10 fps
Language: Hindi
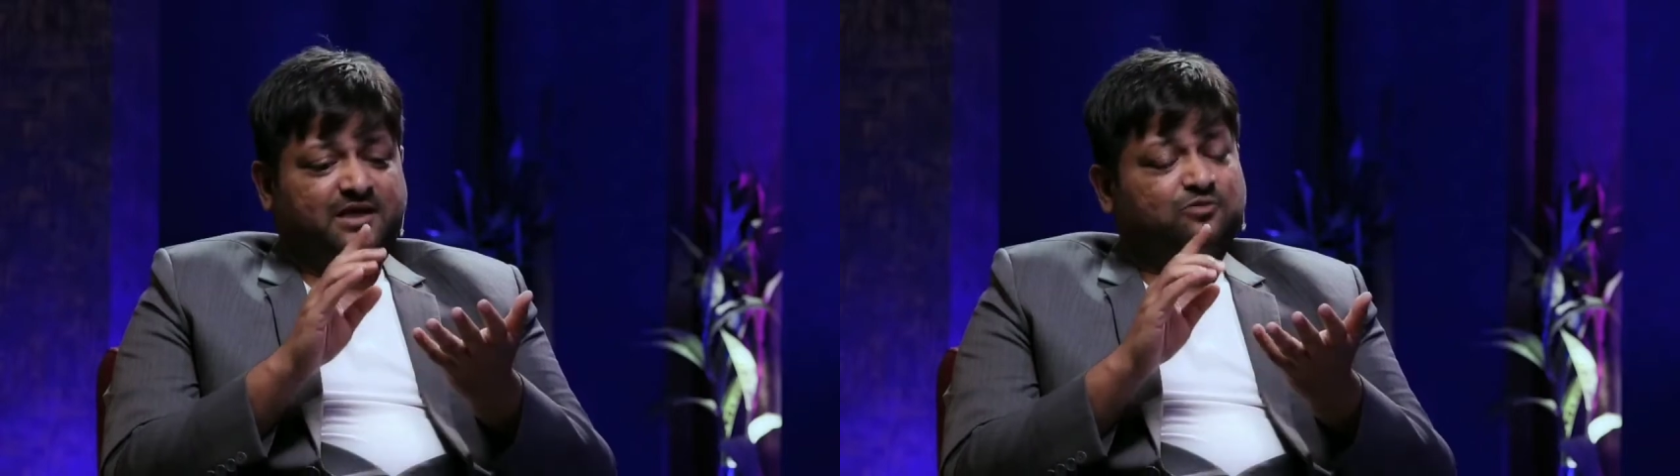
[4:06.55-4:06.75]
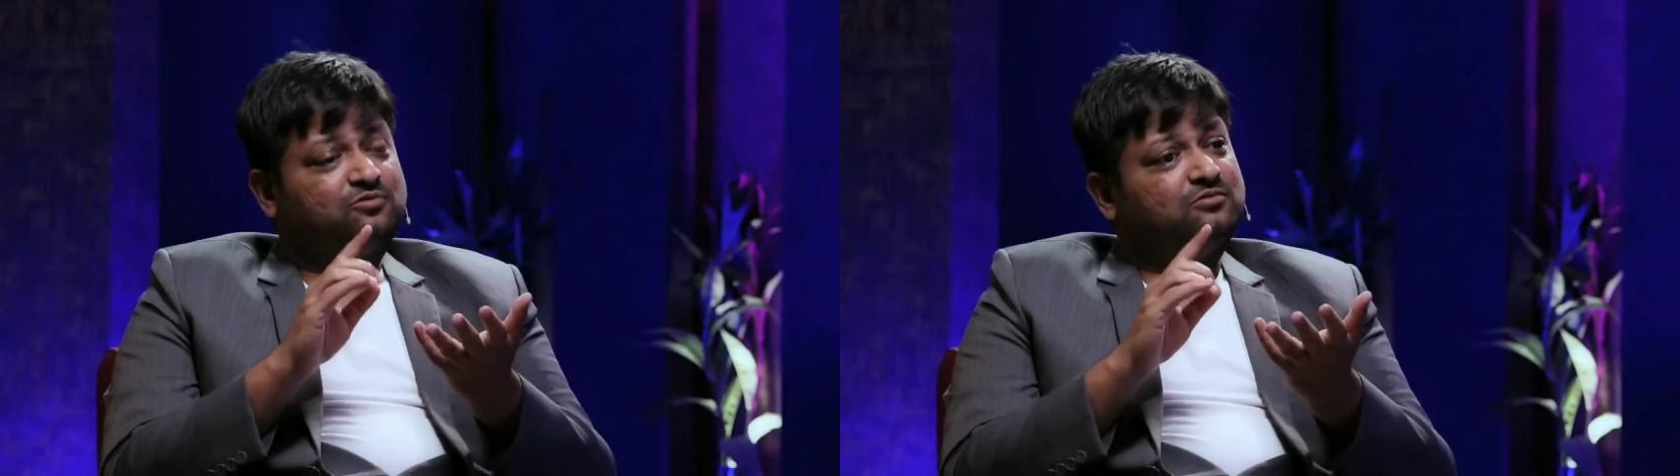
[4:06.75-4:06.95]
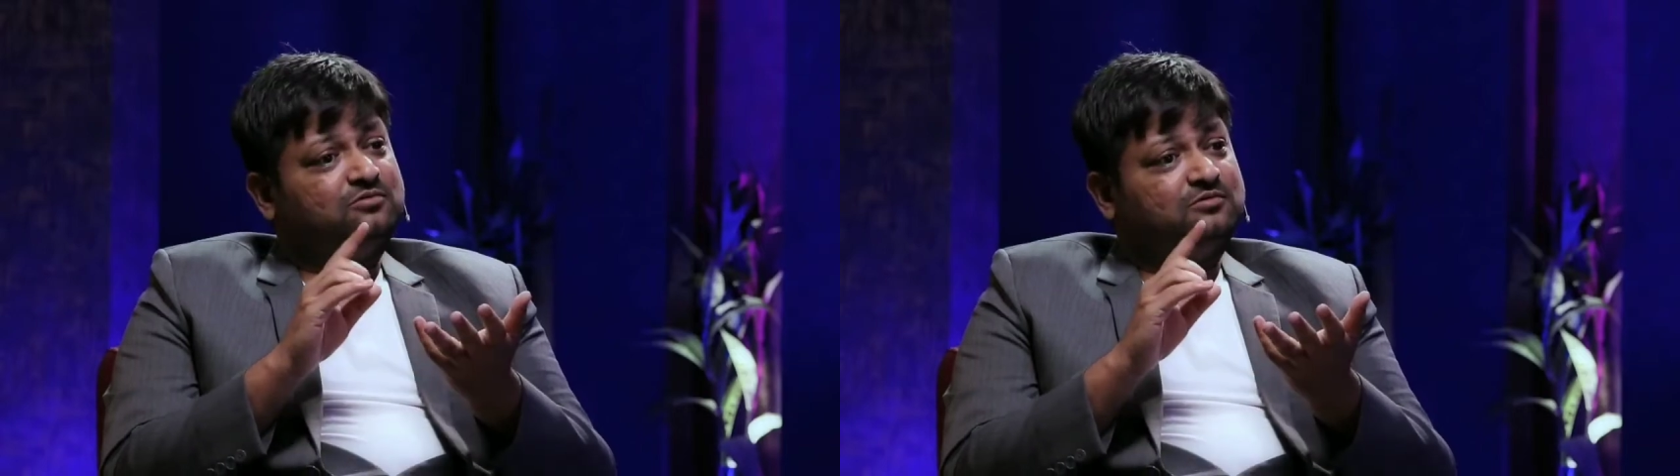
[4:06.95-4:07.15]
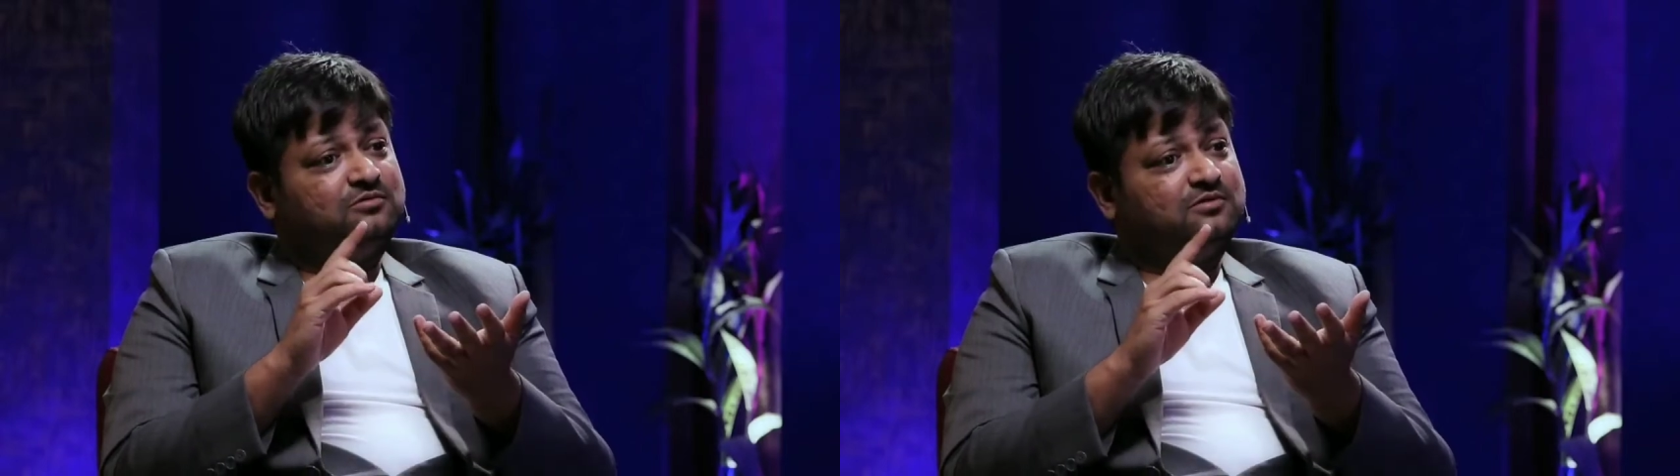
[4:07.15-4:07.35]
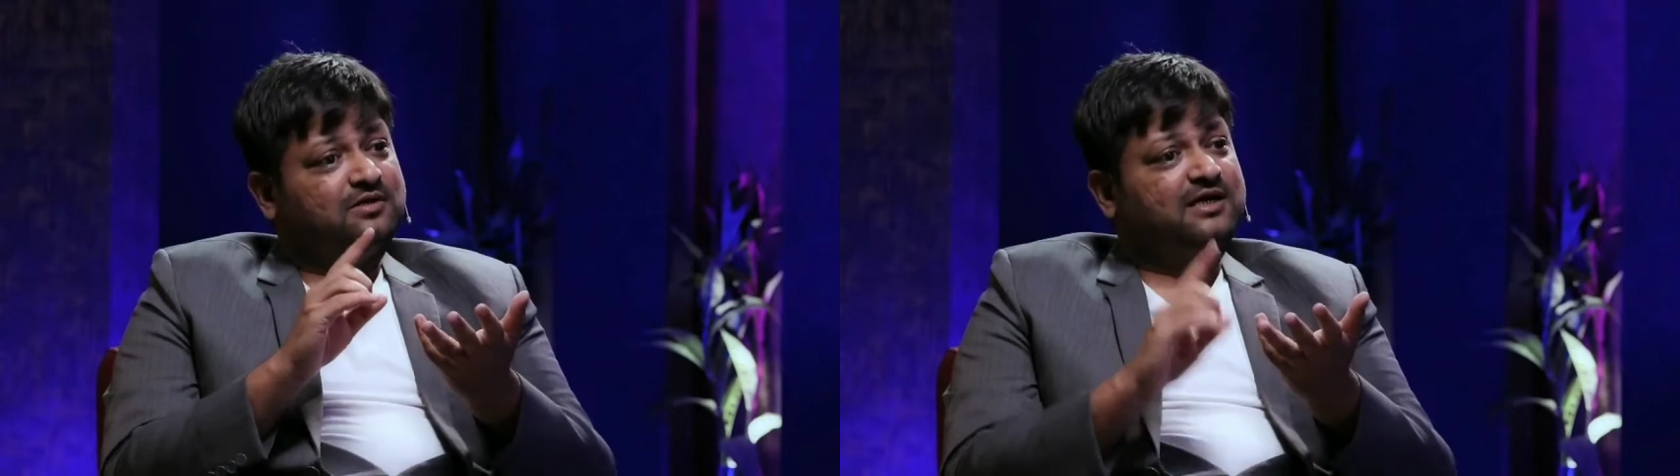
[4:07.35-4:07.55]
पहले तू
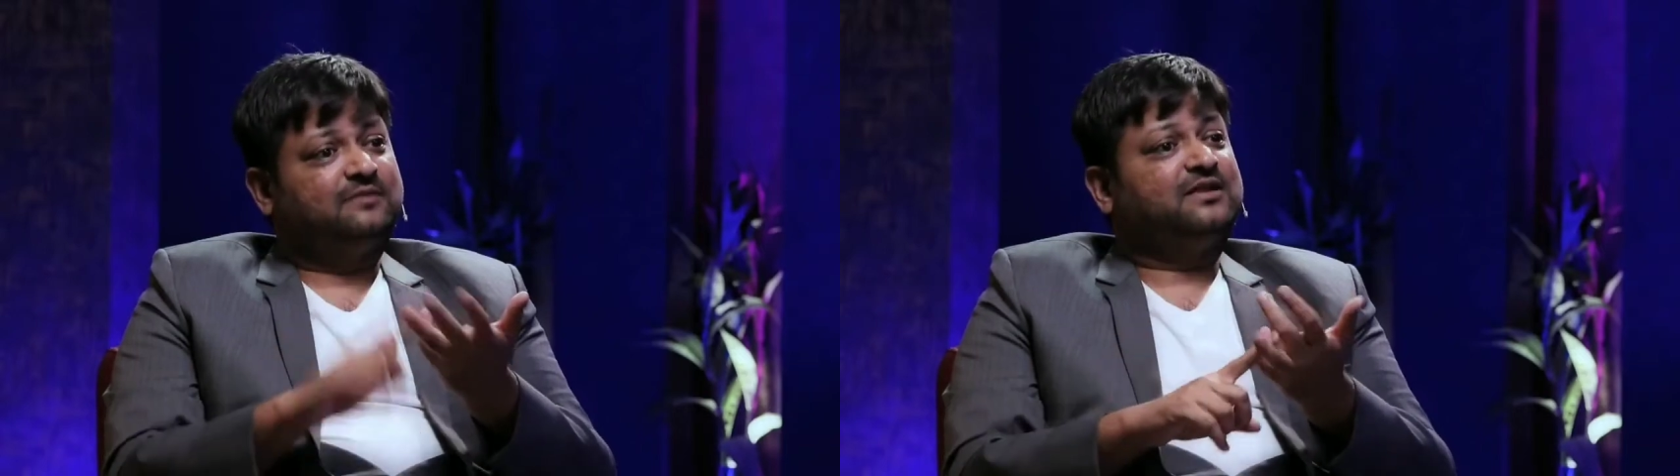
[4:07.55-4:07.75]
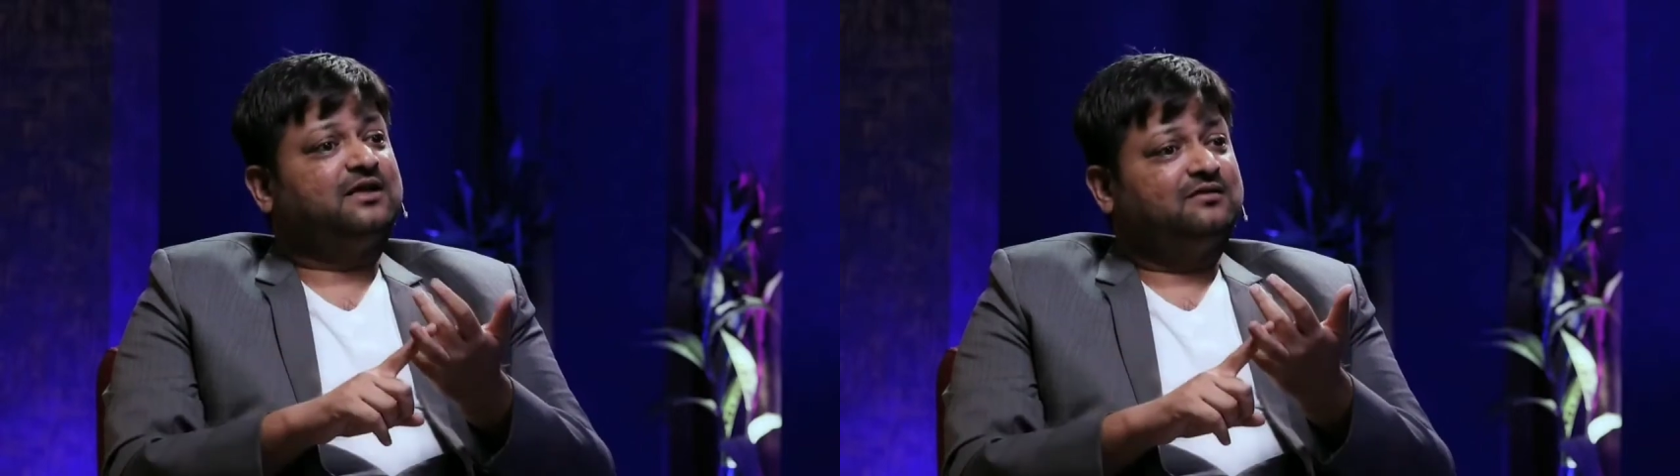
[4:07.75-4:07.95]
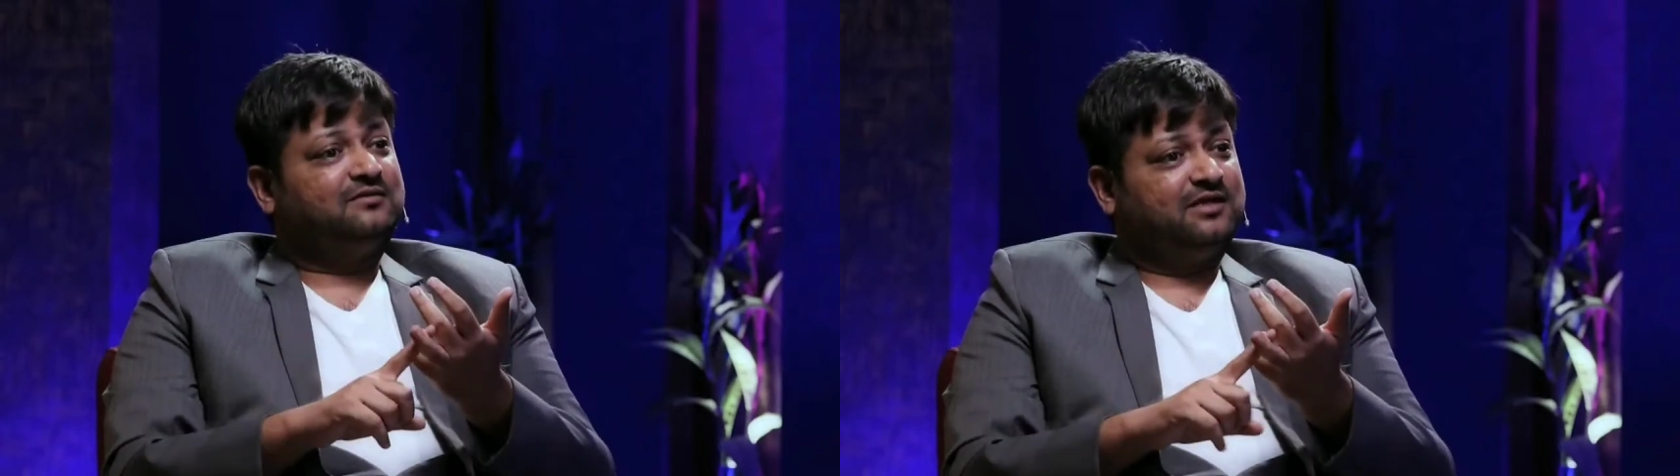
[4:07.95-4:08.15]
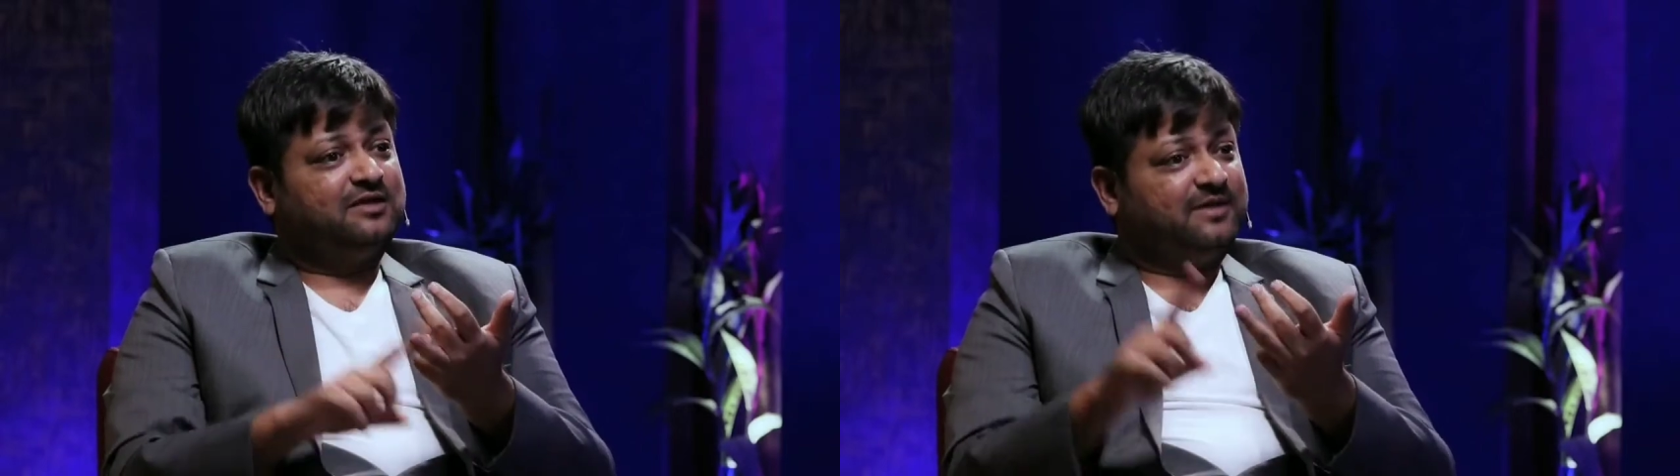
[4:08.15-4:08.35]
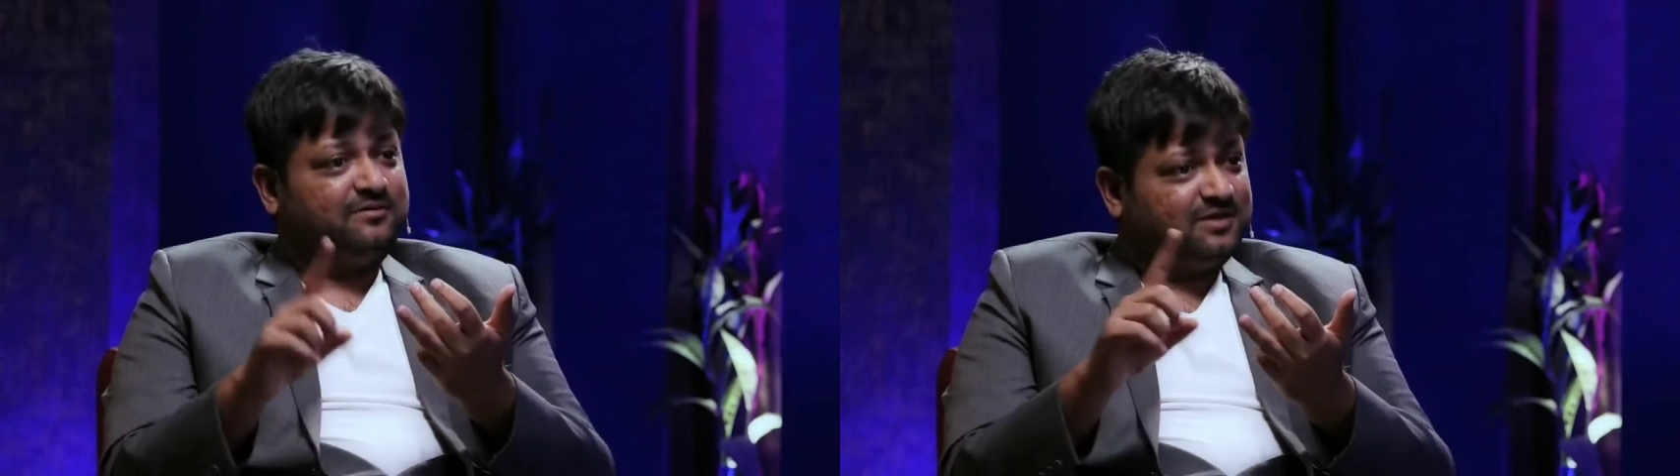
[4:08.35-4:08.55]
घर में डाल
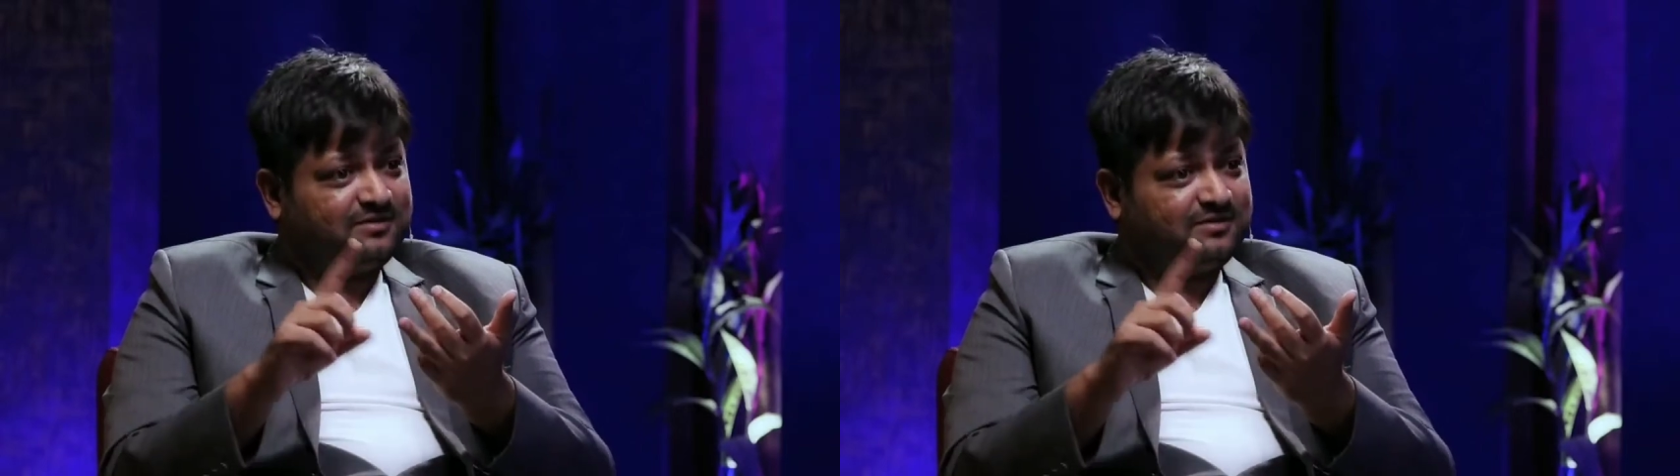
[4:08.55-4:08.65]
ई e